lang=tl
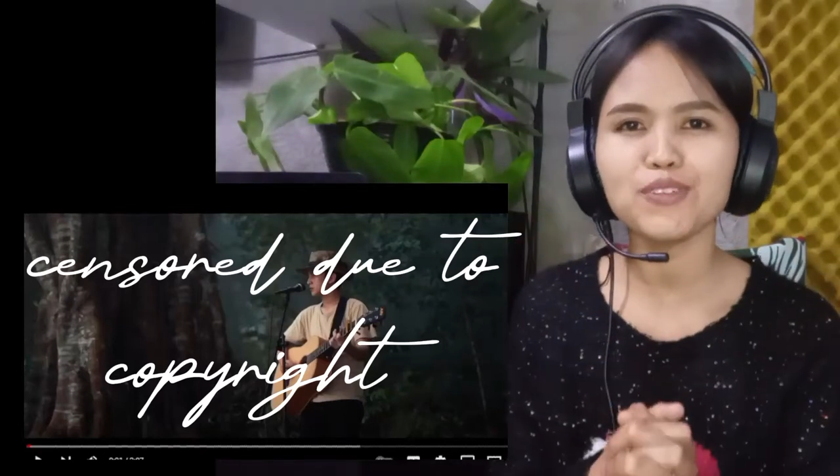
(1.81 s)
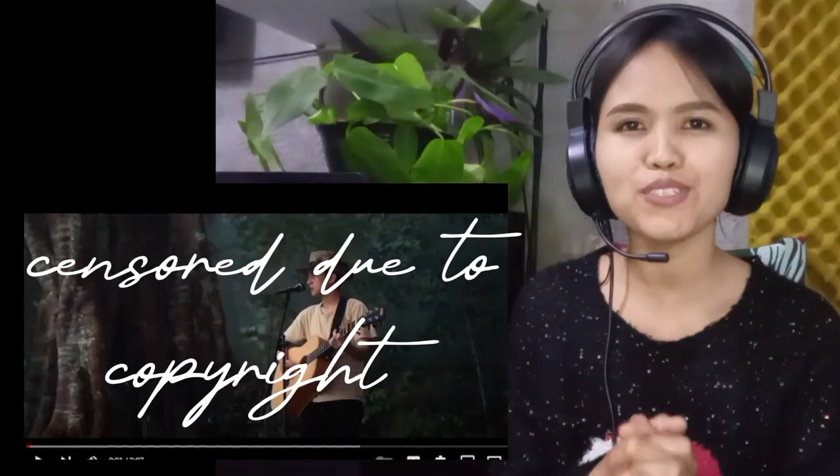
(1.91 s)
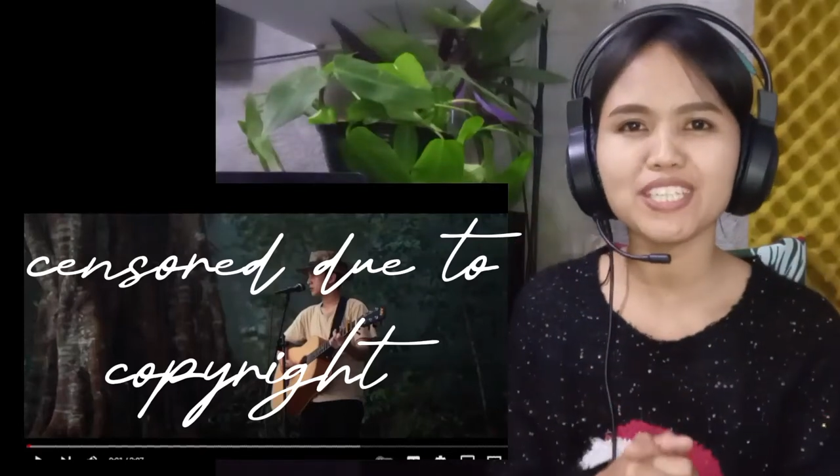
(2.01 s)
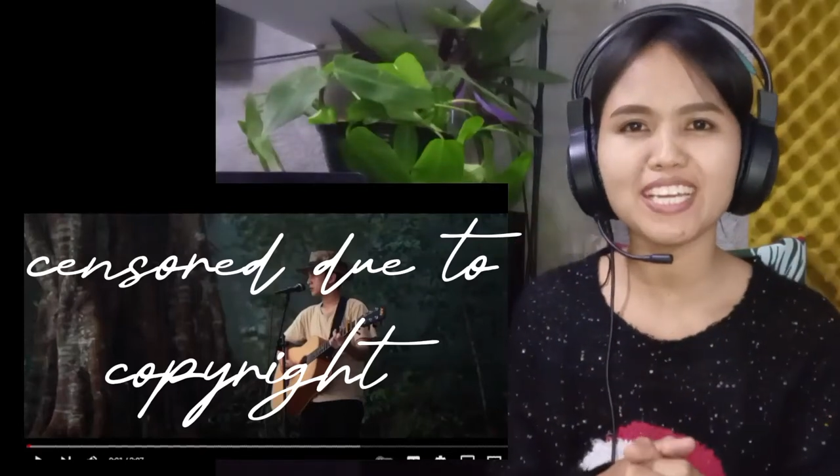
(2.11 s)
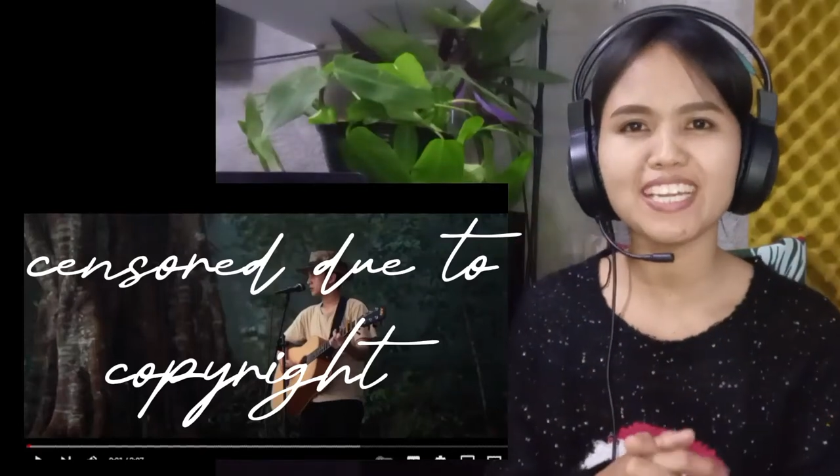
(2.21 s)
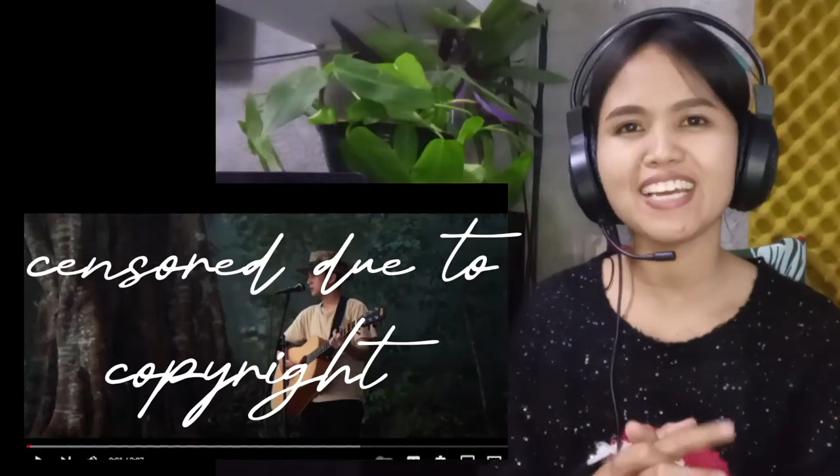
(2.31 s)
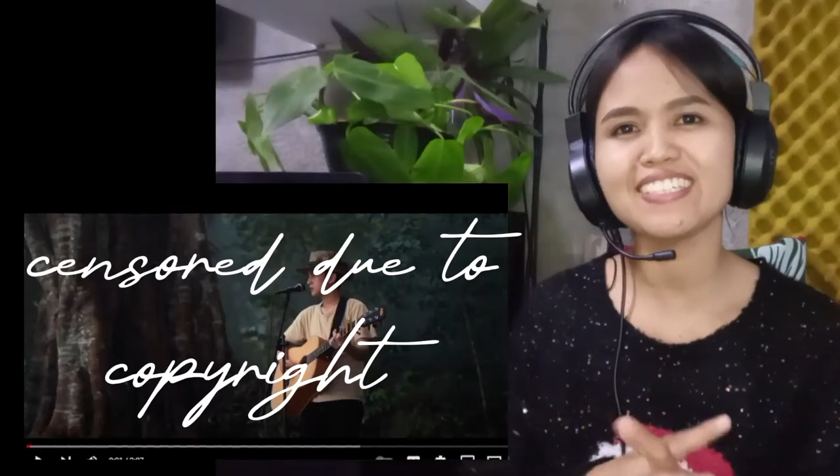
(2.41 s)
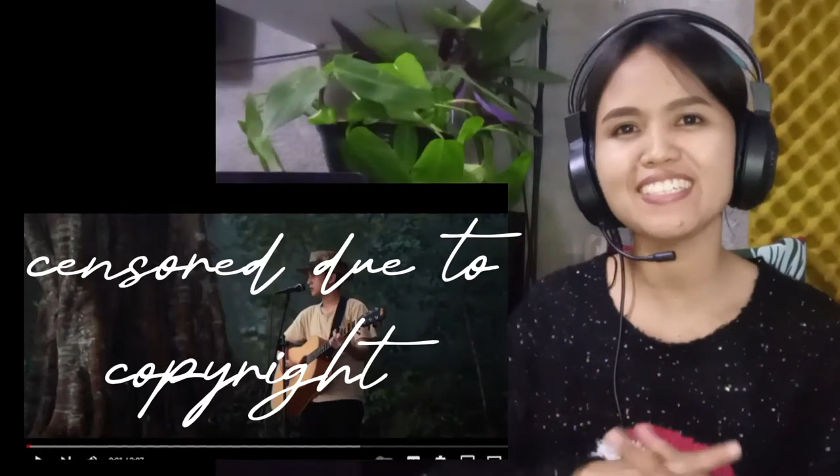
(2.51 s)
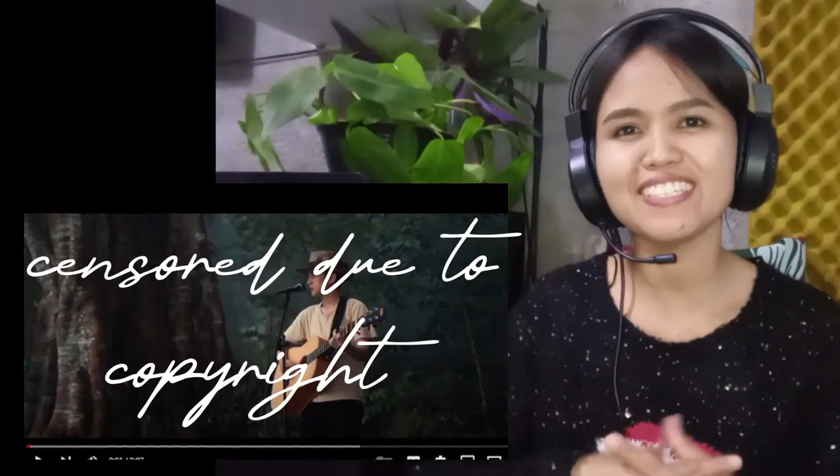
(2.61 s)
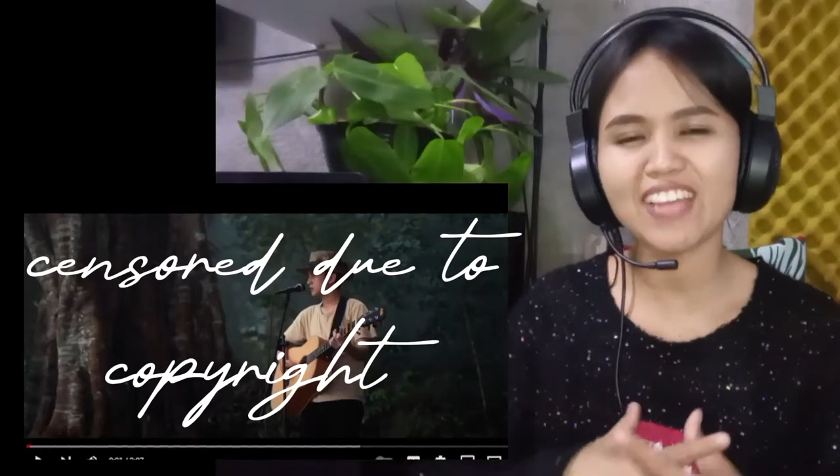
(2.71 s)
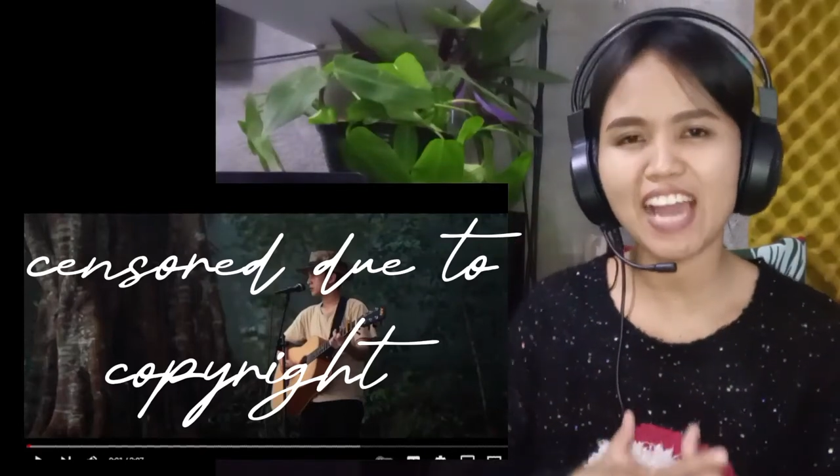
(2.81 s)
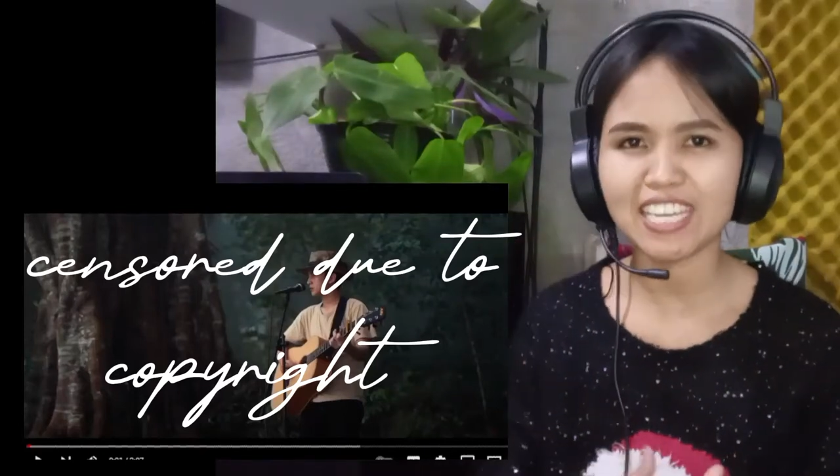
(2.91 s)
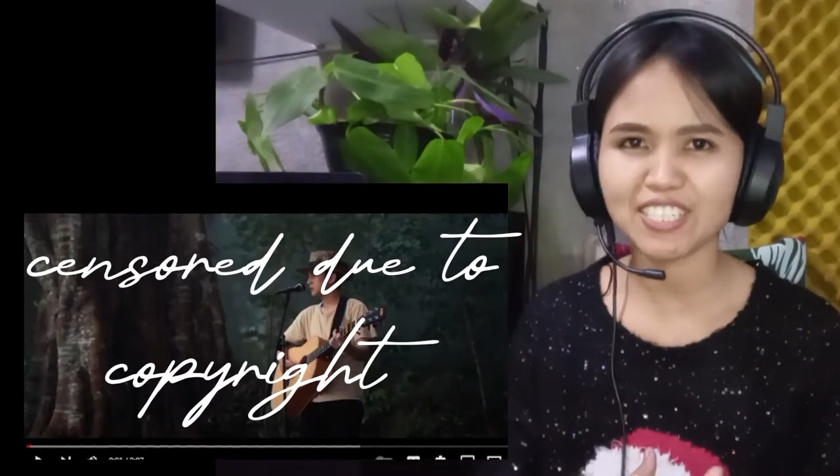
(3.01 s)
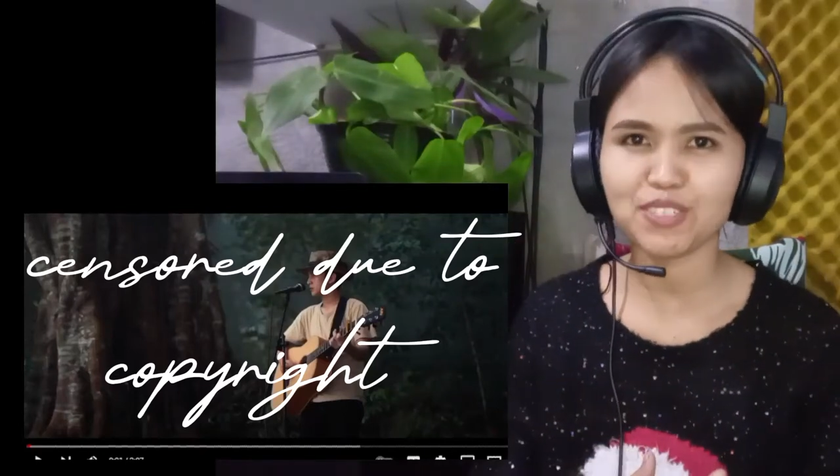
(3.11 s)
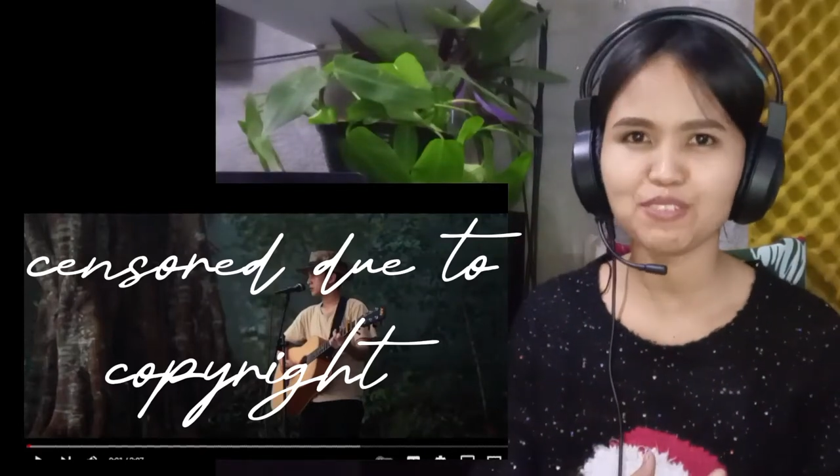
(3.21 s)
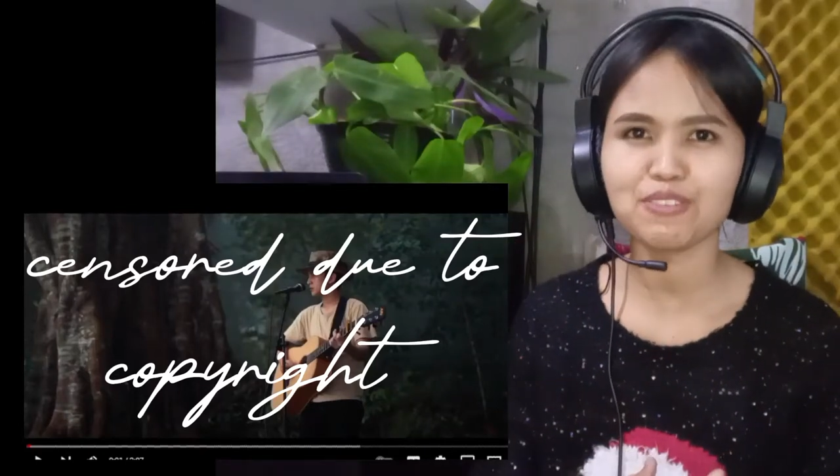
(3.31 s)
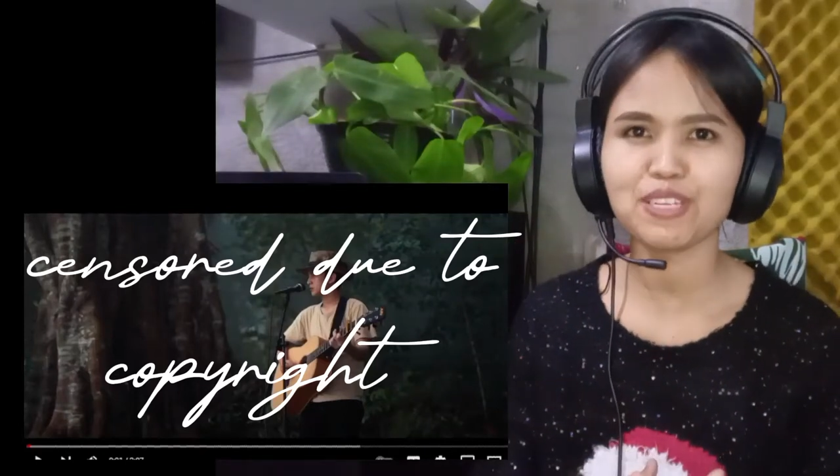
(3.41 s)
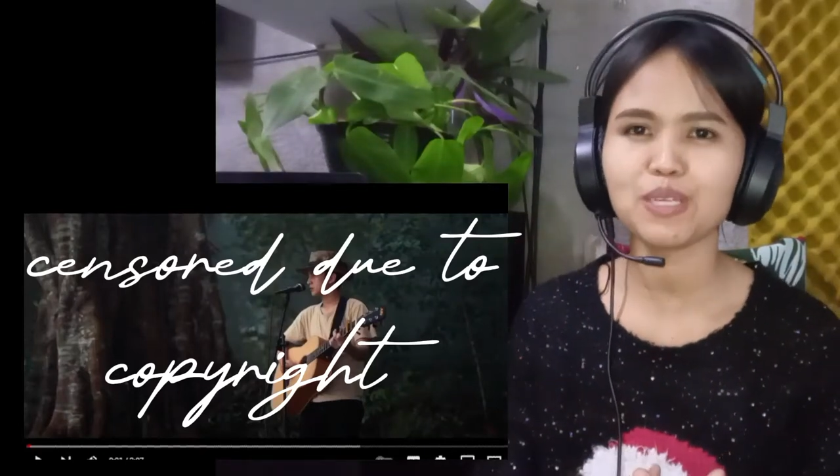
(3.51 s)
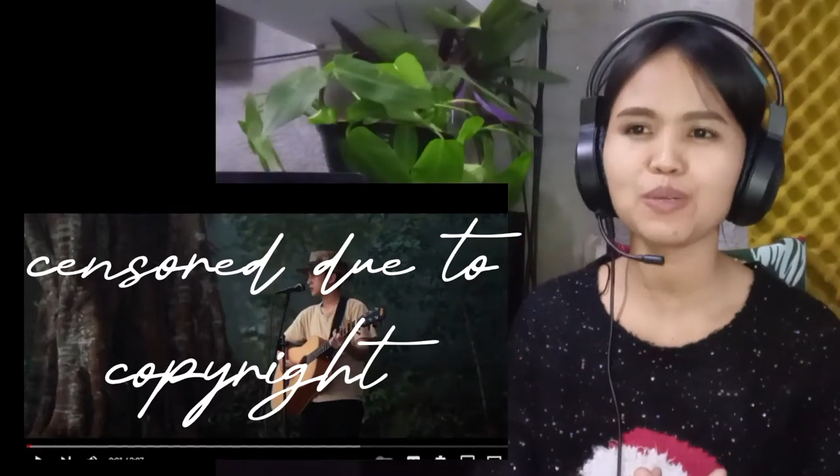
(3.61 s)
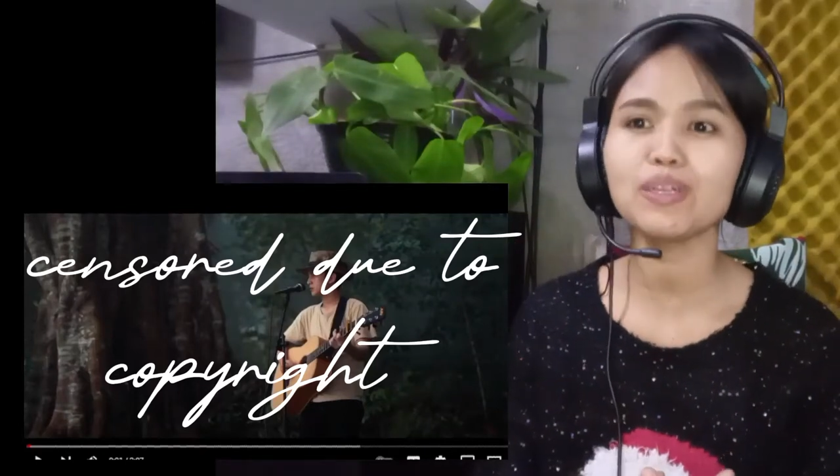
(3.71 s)
for the another reaction
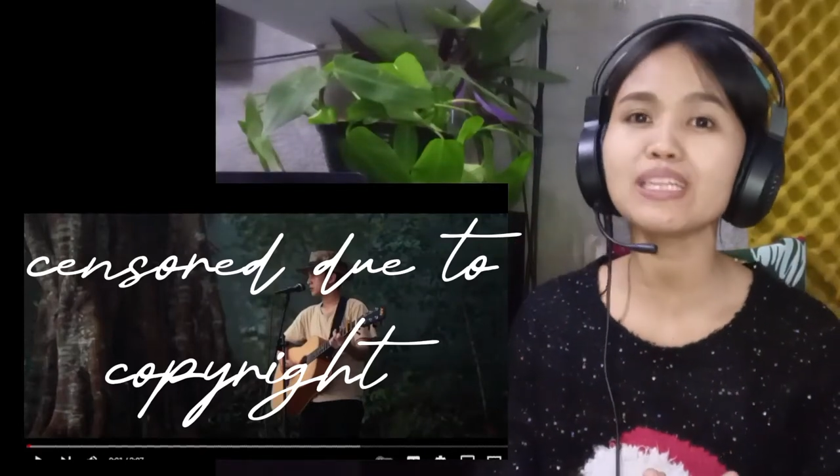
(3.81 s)
video.